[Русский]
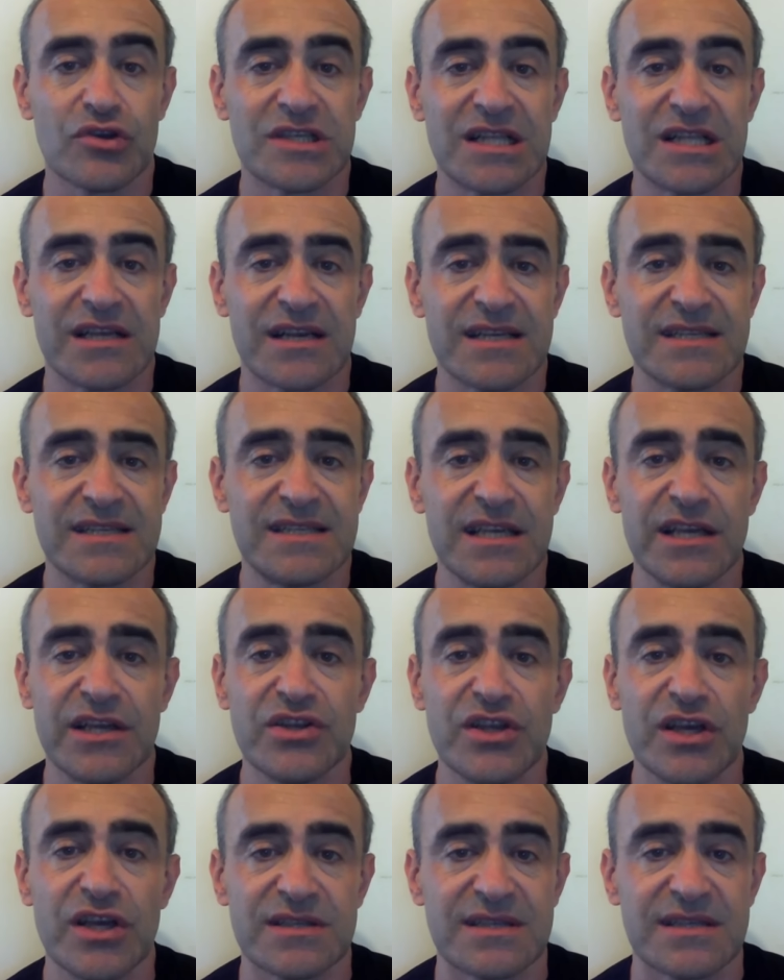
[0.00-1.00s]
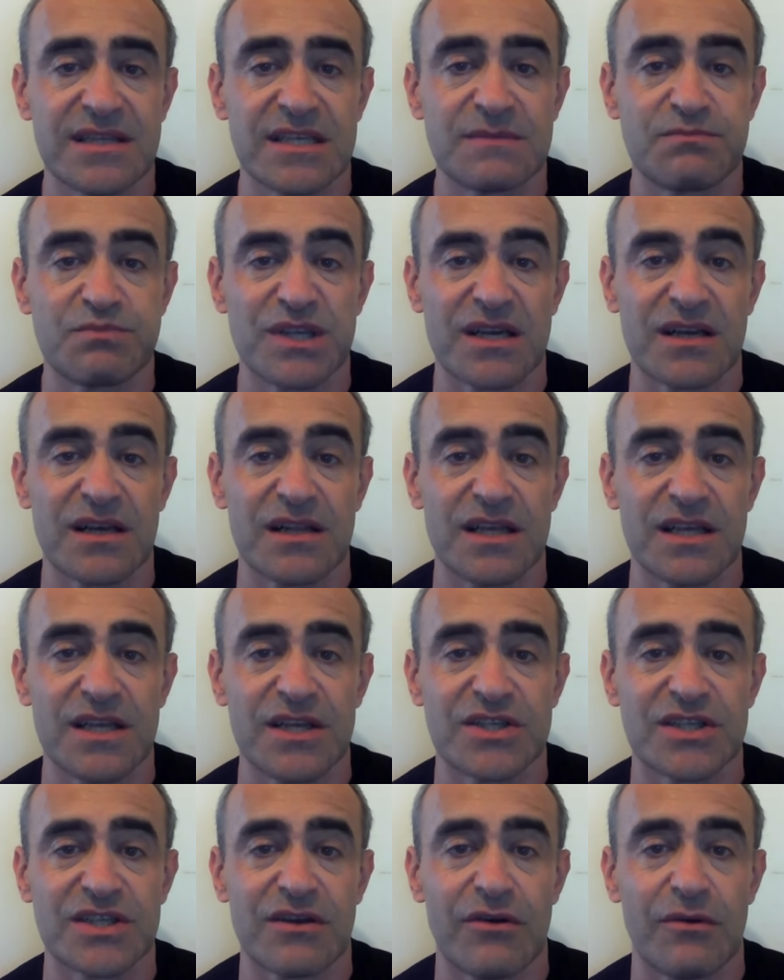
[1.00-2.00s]
То есть для России нет здесь
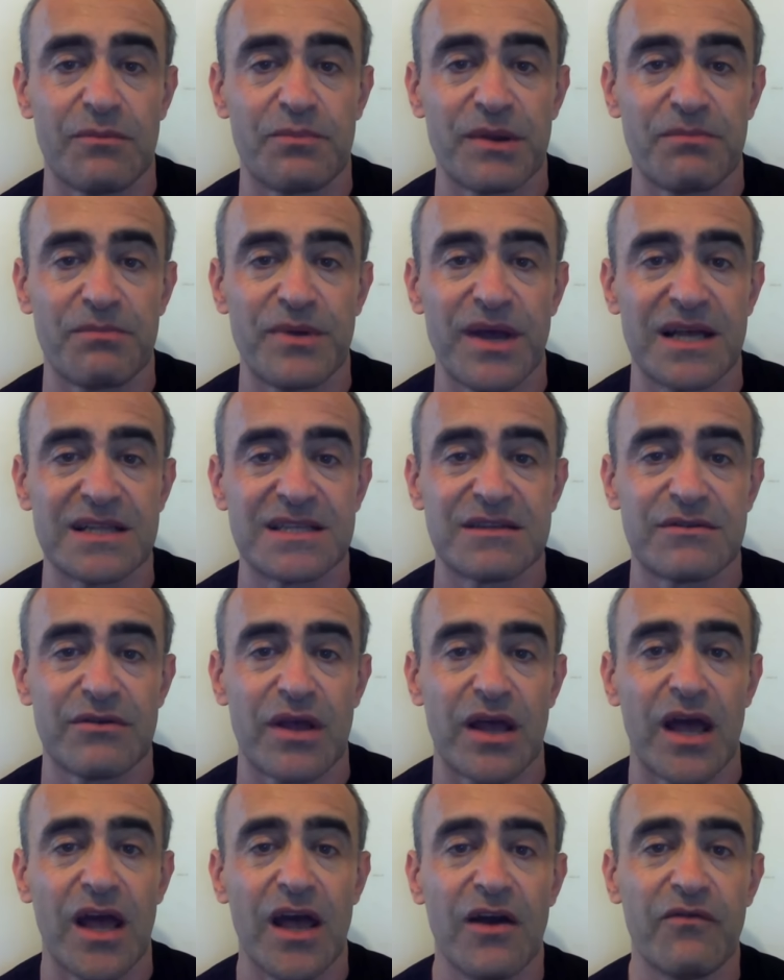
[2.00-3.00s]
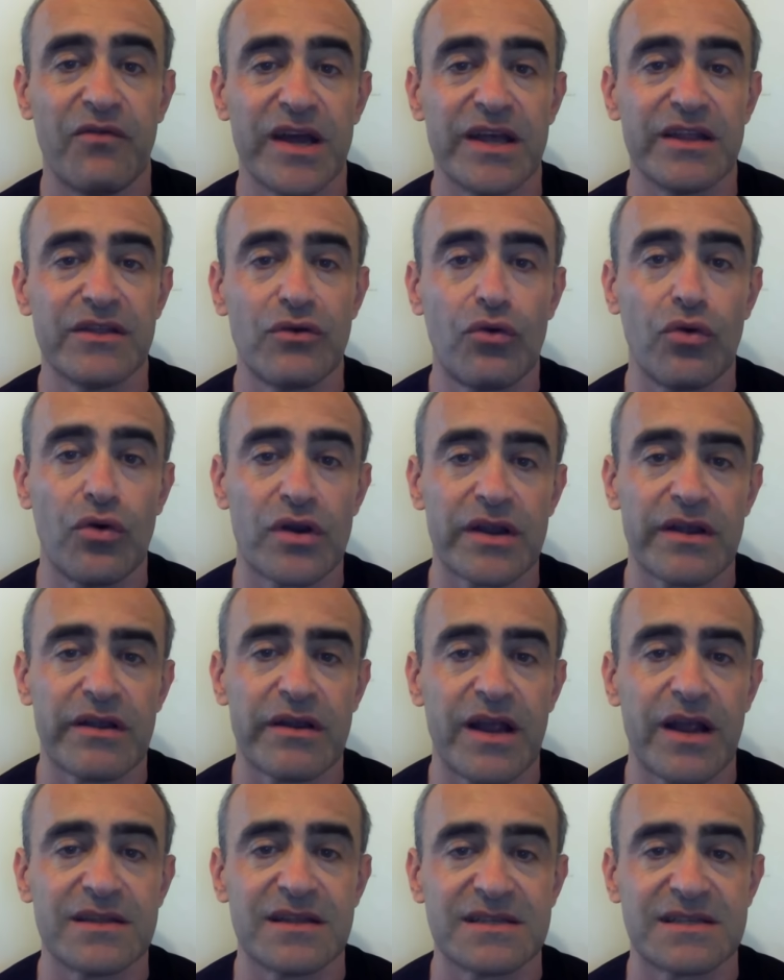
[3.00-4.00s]
психологического препятствия,
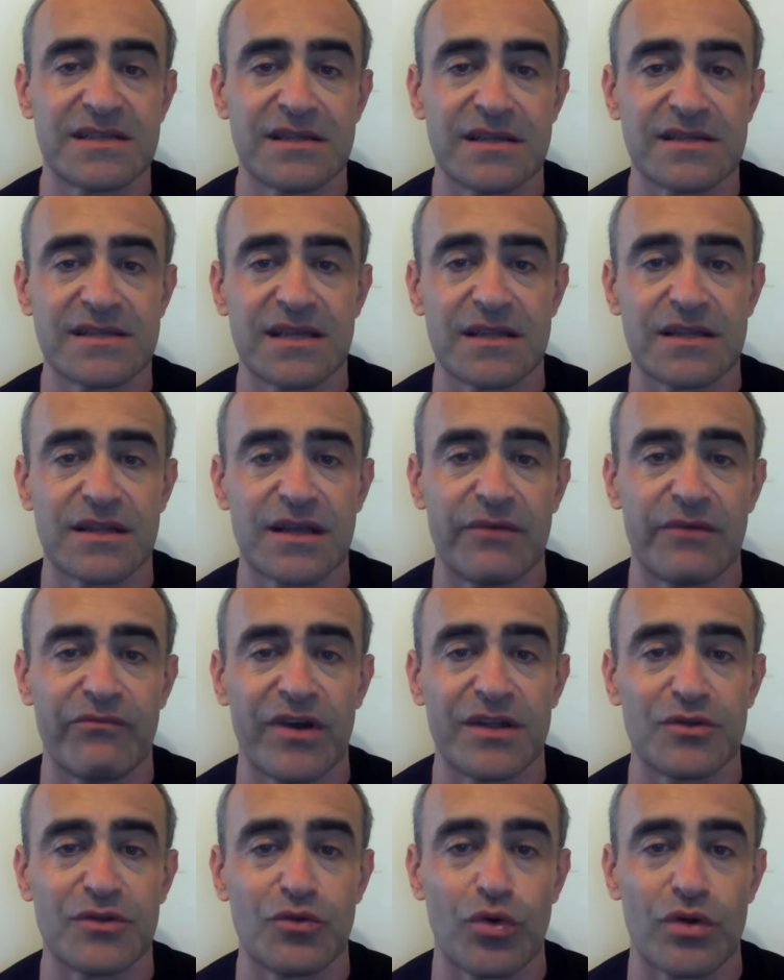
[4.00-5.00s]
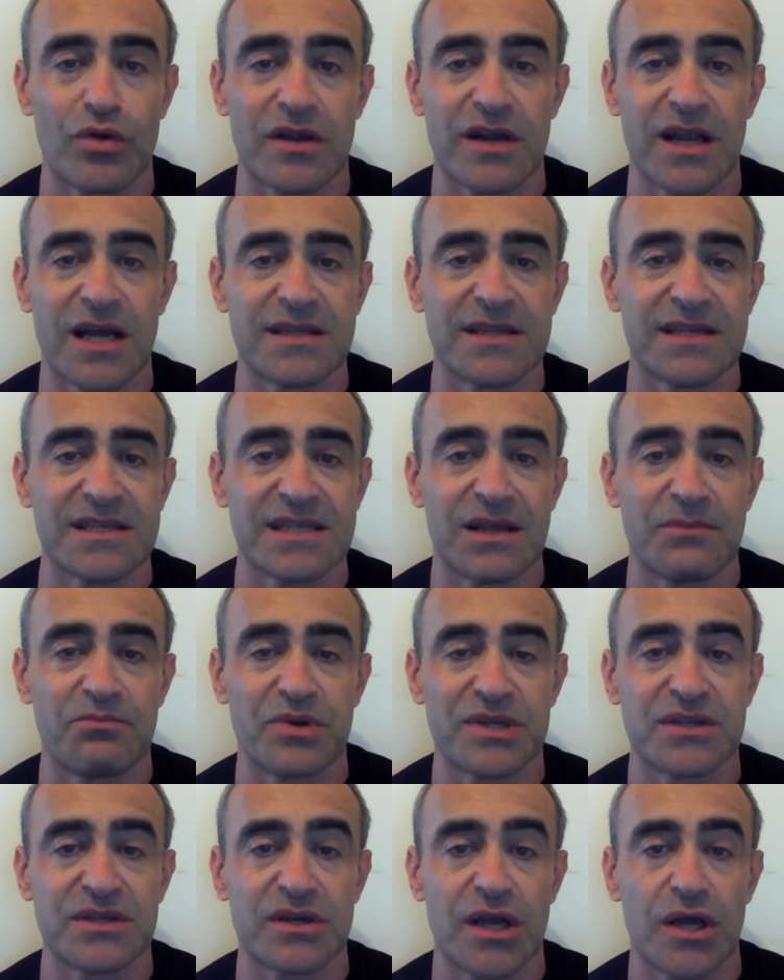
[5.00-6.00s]
военкоры радостно, зетка военкоры
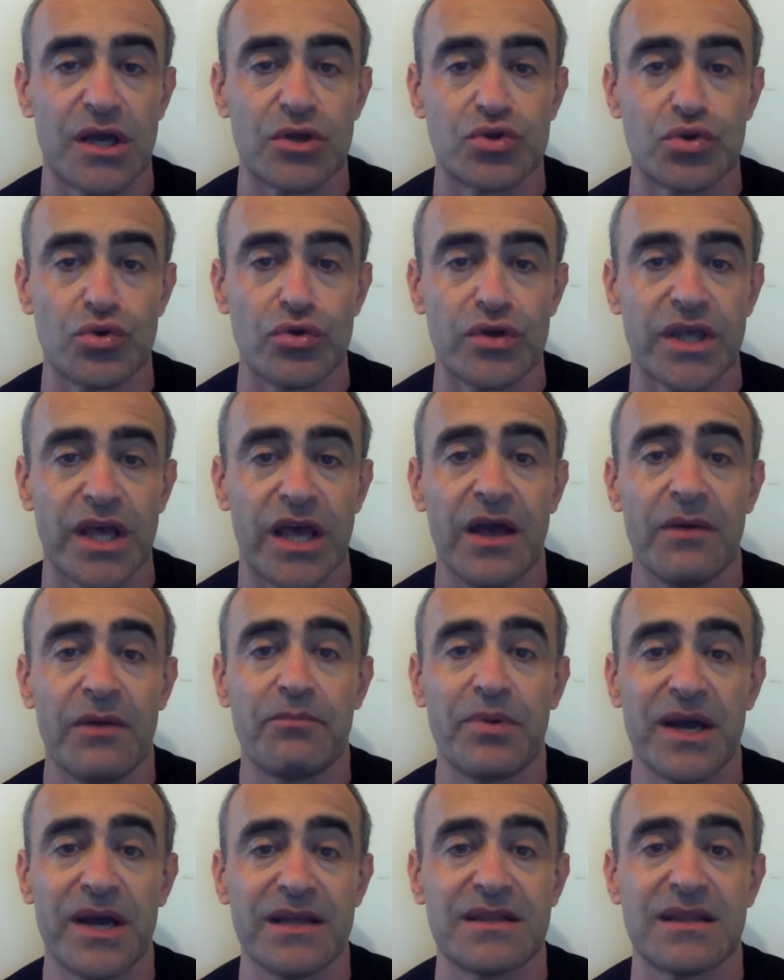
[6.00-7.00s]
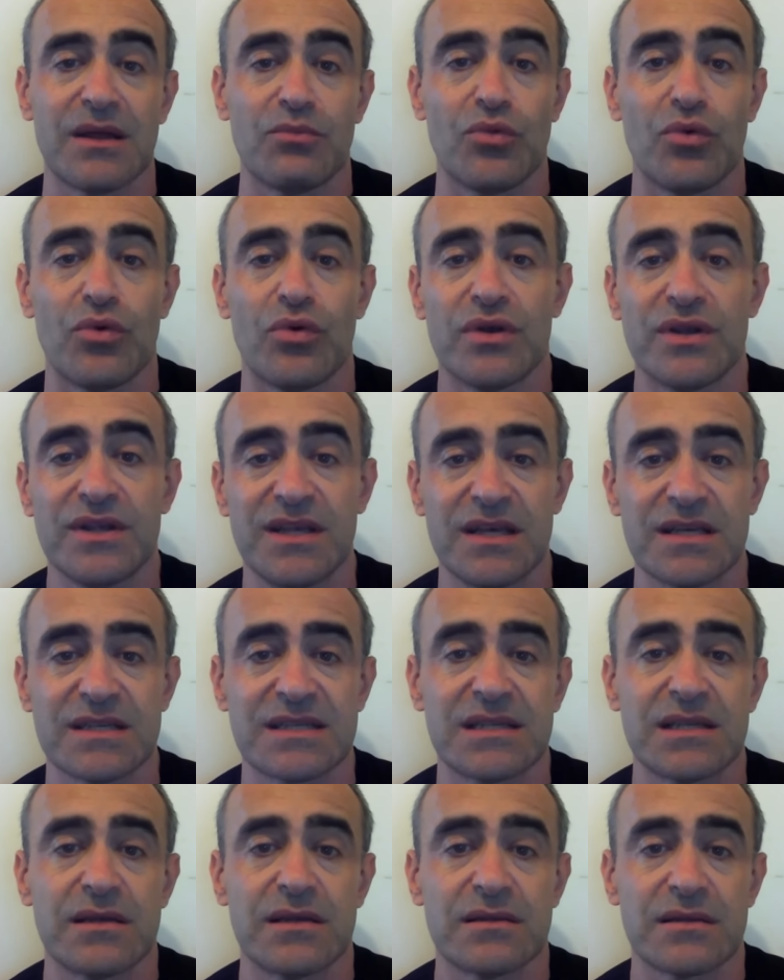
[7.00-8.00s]
радостно потирают руки, поэтому
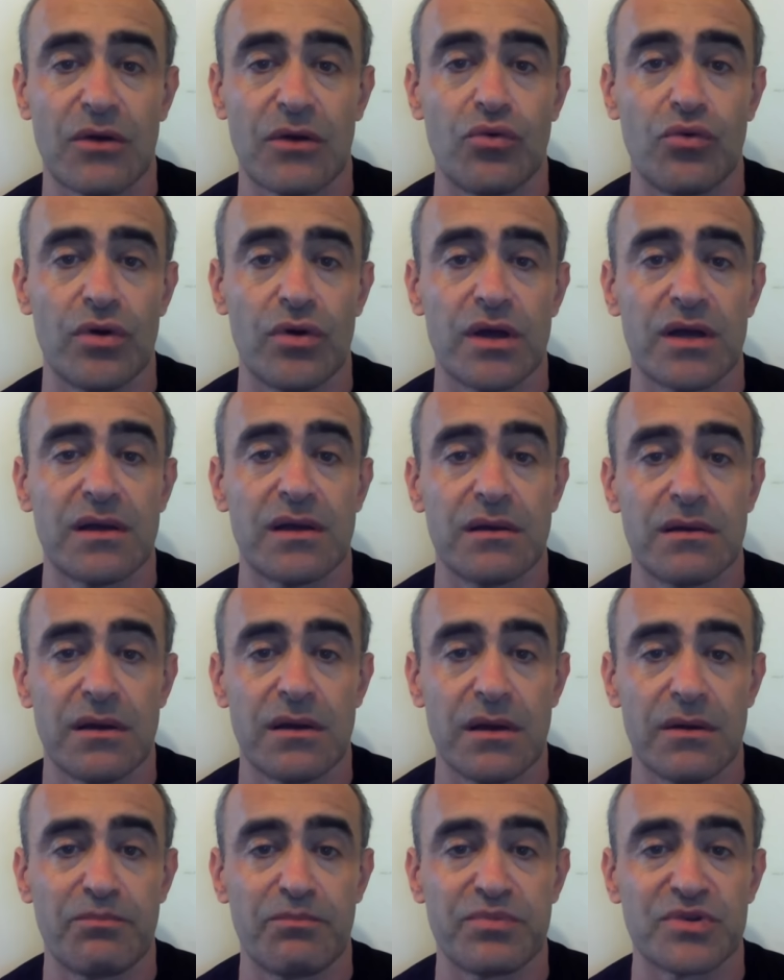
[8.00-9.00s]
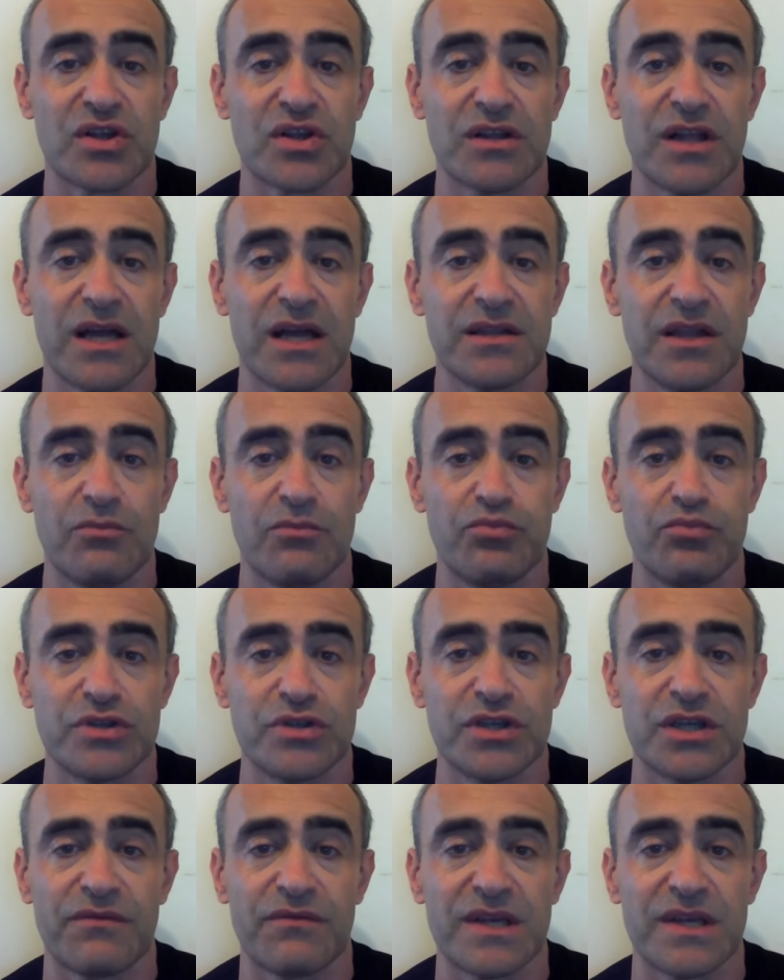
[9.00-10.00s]
если такое э, пожелание
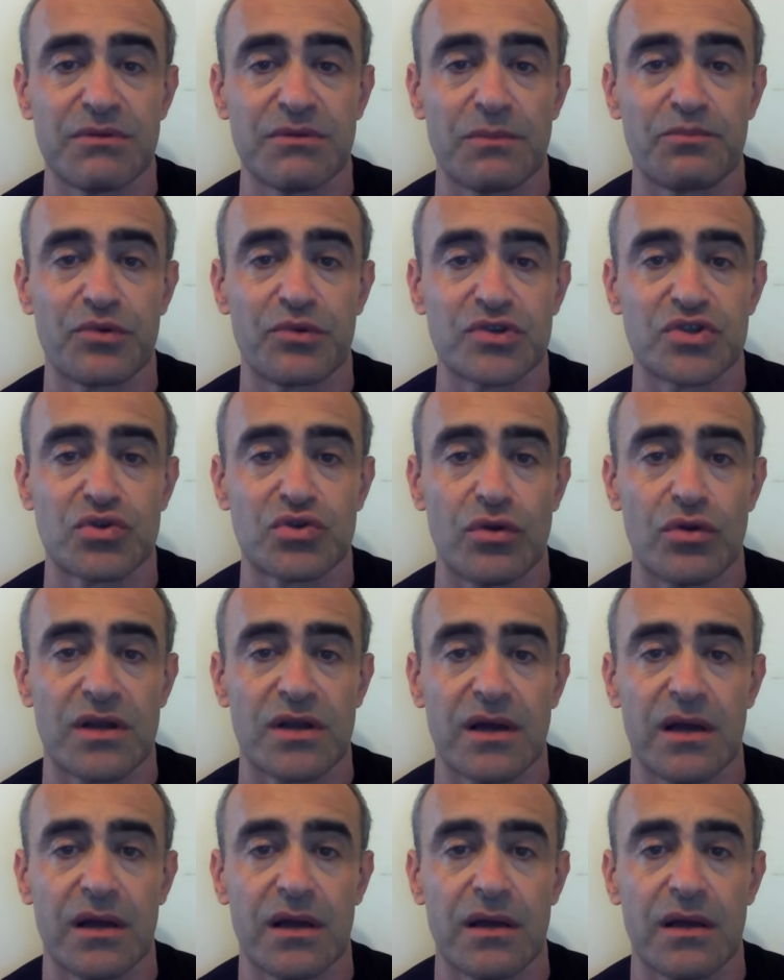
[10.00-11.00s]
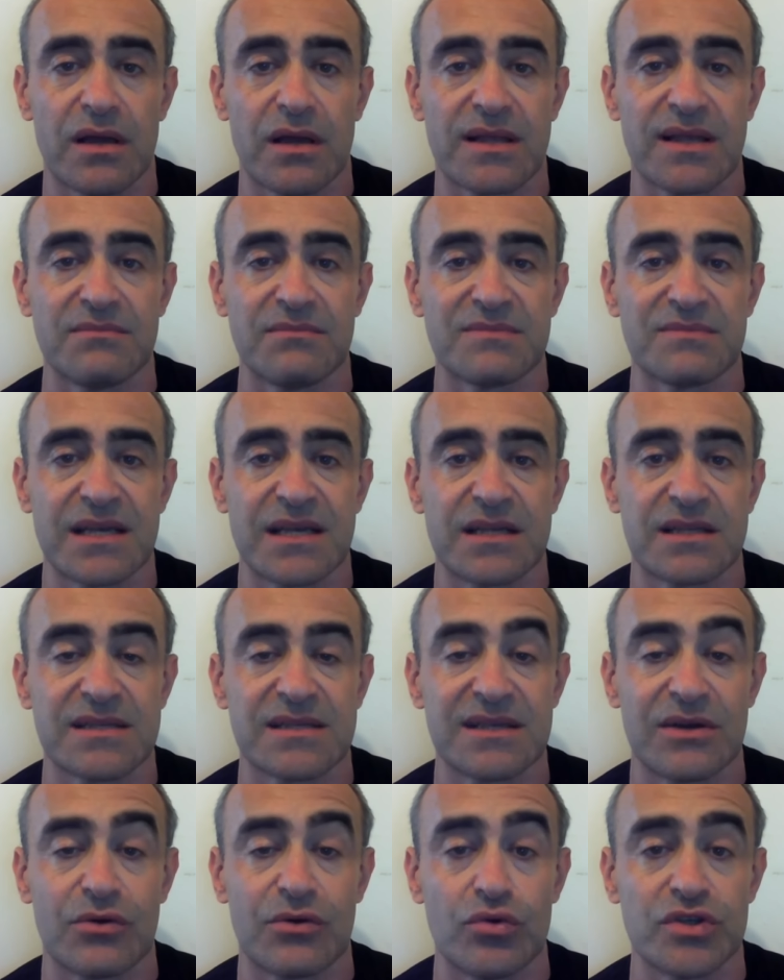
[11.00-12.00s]
будет, весь вопрос, сколько а, Ким за
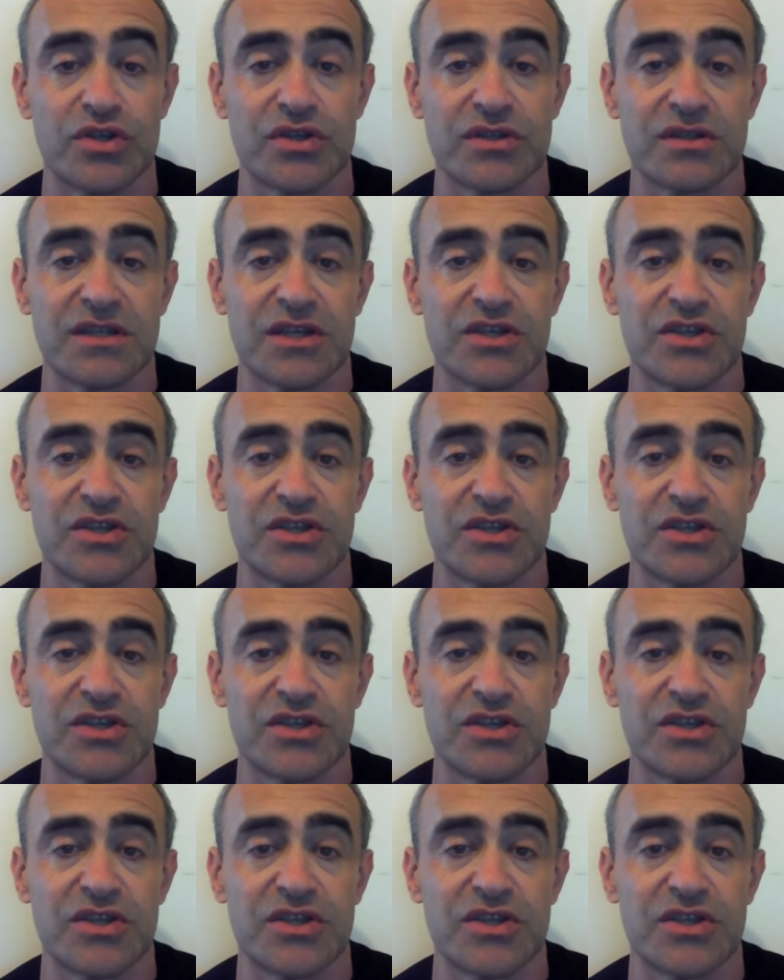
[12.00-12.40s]
это захочет.